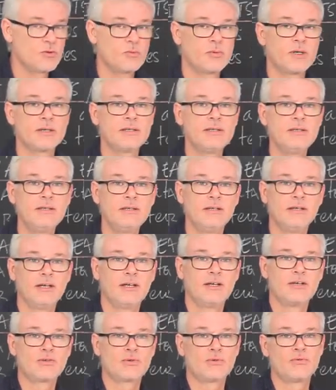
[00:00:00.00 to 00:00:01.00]
sous-partie,
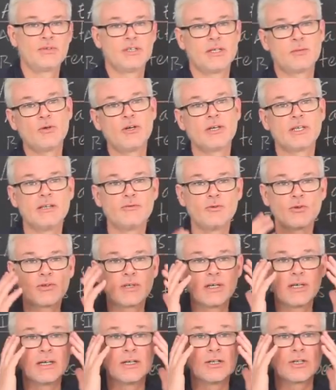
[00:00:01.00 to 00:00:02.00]
sont finalement un
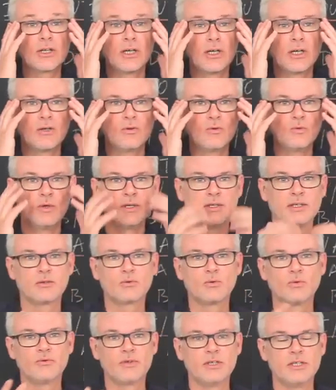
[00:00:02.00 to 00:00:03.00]
avantage ou un
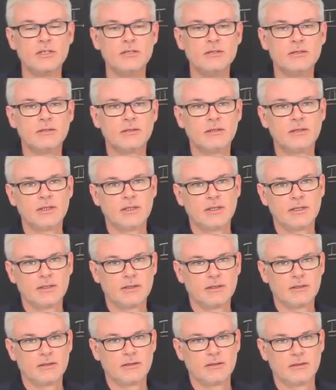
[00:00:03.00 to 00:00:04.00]
inconvénient
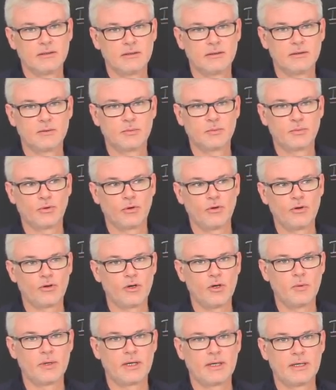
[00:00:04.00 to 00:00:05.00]
pour
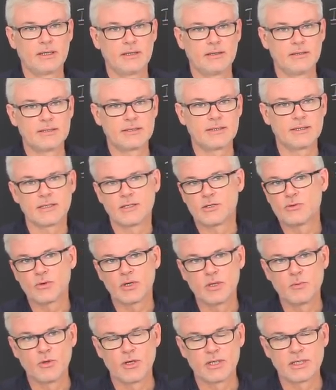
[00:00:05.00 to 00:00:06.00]
l'Europe. C'est
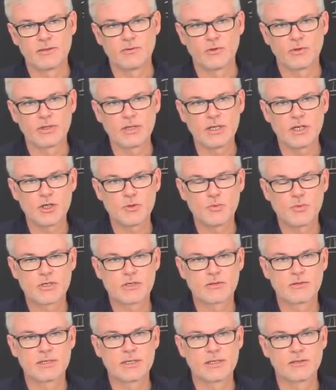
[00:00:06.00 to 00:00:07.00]
assurément un avantage
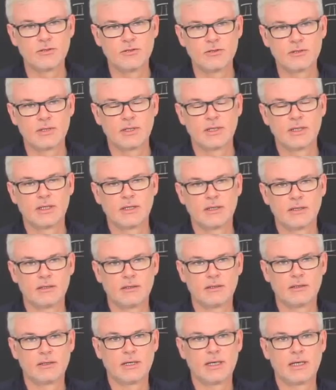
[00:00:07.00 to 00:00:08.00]
puisque ça donne
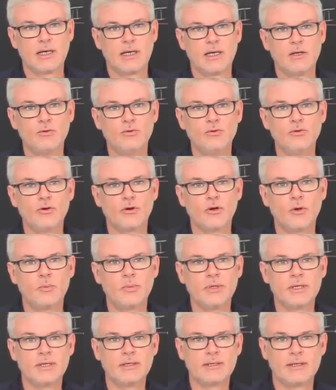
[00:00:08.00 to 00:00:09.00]
euh, à, l'Union
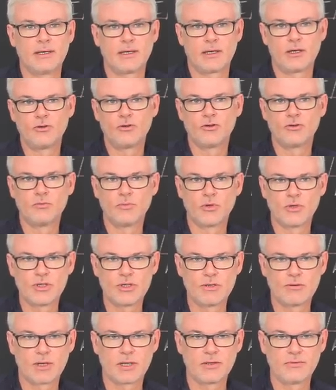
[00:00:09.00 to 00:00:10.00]
européenne un rayonnement
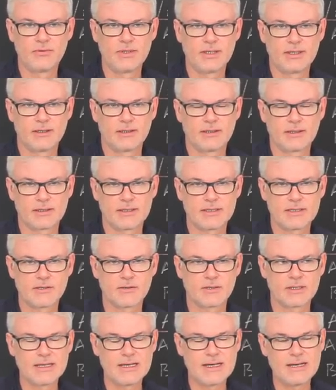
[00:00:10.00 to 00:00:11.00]
géographique
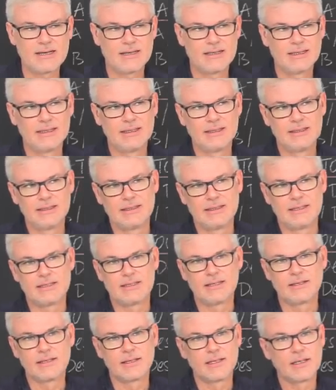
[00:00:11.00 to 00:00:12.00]
international.
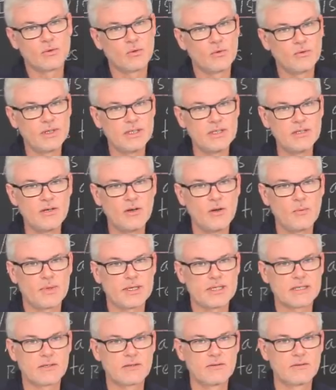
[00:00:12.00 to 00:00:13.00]
C'est un inconvénient
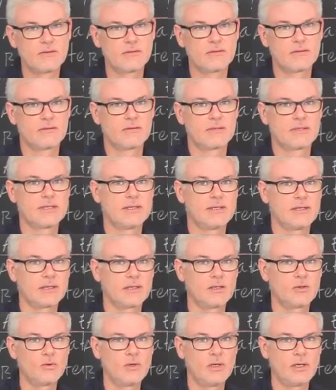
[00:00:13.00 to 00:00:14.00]
parce que euh, ces
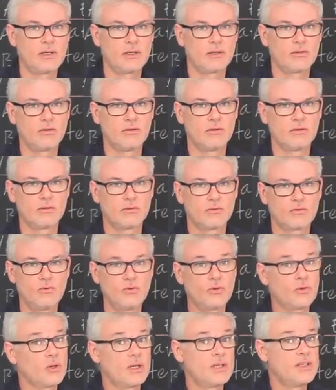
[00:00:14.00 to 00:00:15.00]
territoires euh,
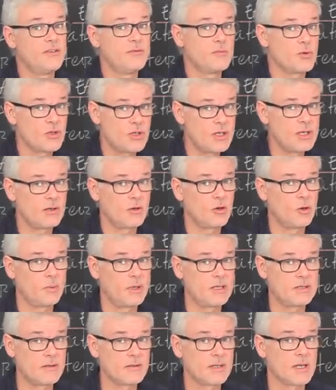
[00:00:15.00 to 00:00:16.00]
coûtent relativement cher,
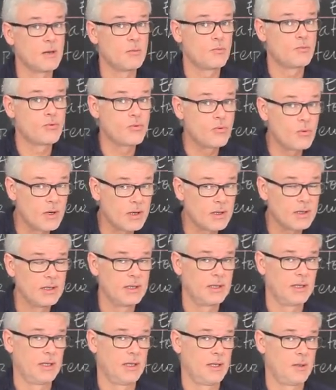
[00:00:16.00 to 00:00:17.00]
représentent un poids
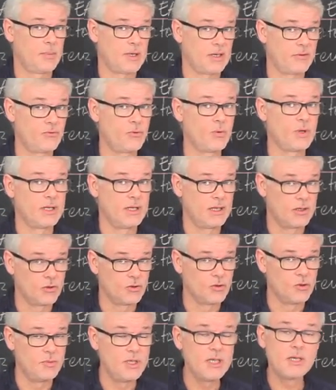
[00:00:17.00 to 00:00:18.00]
parfois
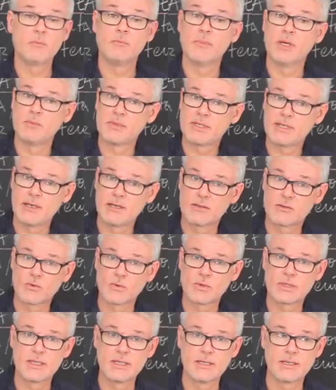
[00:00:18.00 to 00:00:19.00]
économique, même s'ils
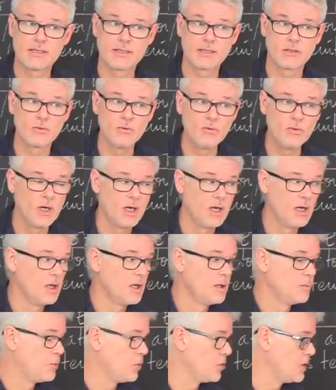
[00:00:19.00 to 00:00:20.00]
ont aussi des atouts,
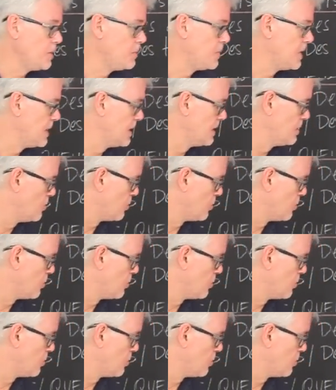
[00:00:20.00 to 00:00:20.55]
pour les pays